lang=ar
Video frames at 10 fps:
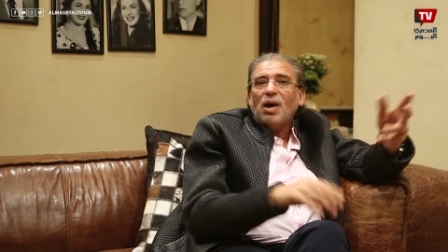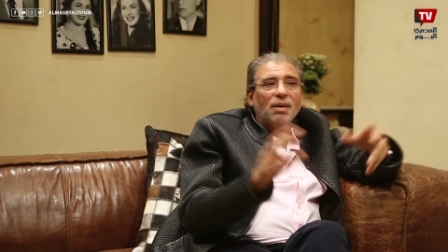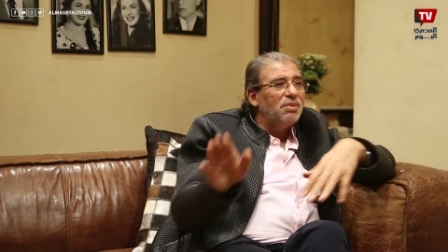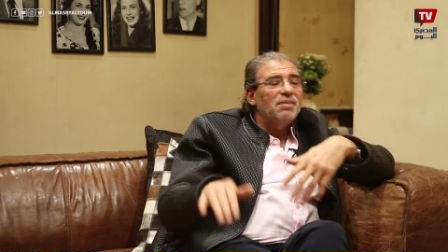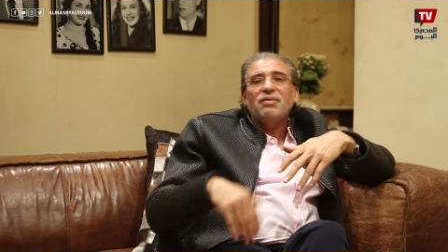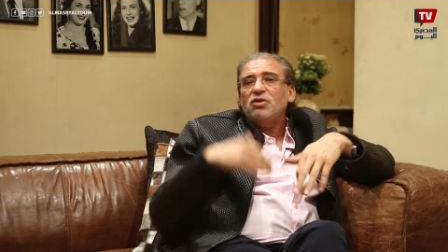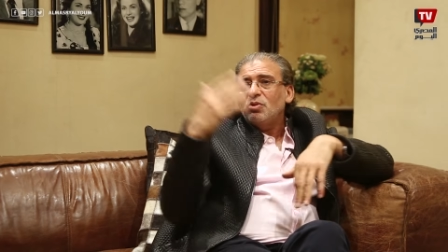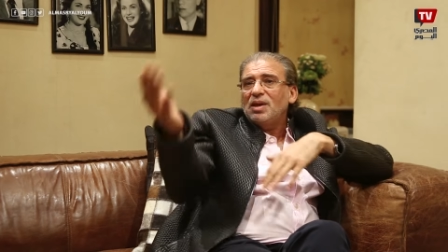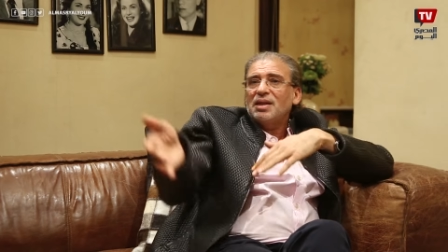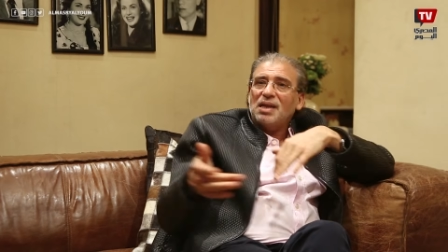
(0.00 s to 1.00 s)
وحبينا
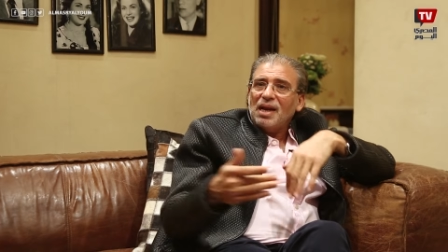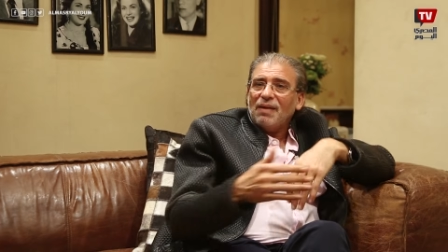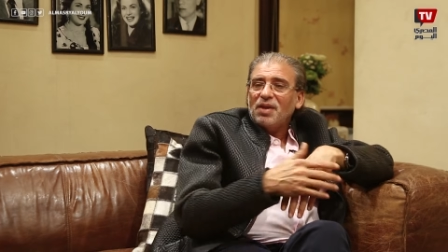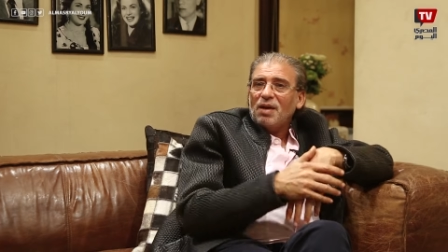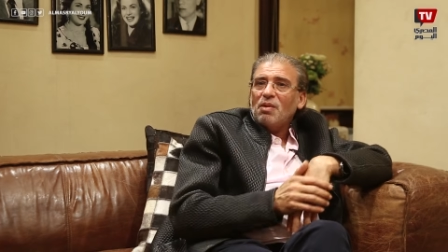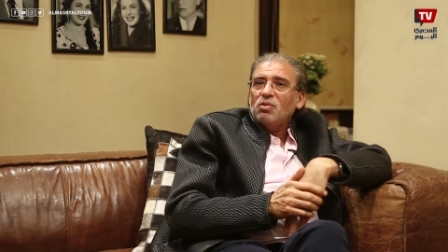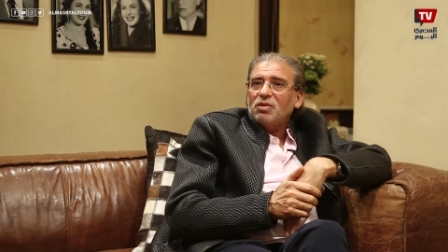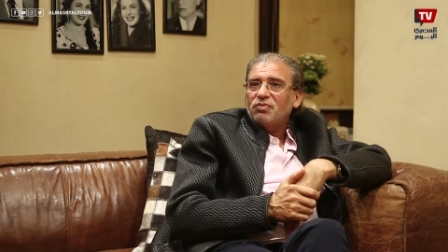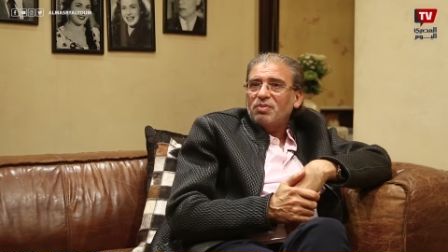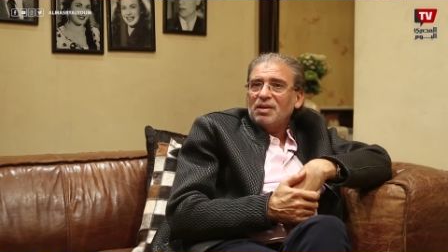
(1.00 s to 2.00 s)
فيهم الناس اللي عندها
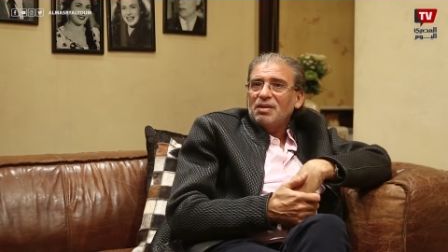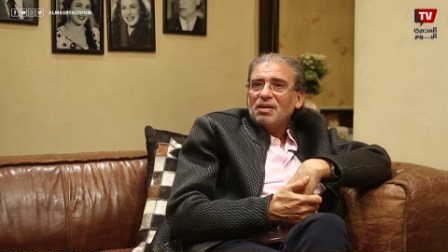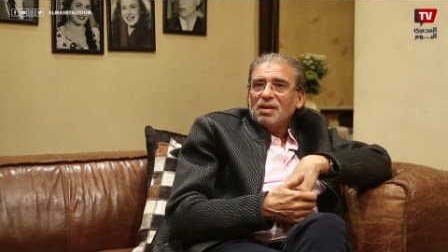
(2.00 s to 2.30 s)
موقف من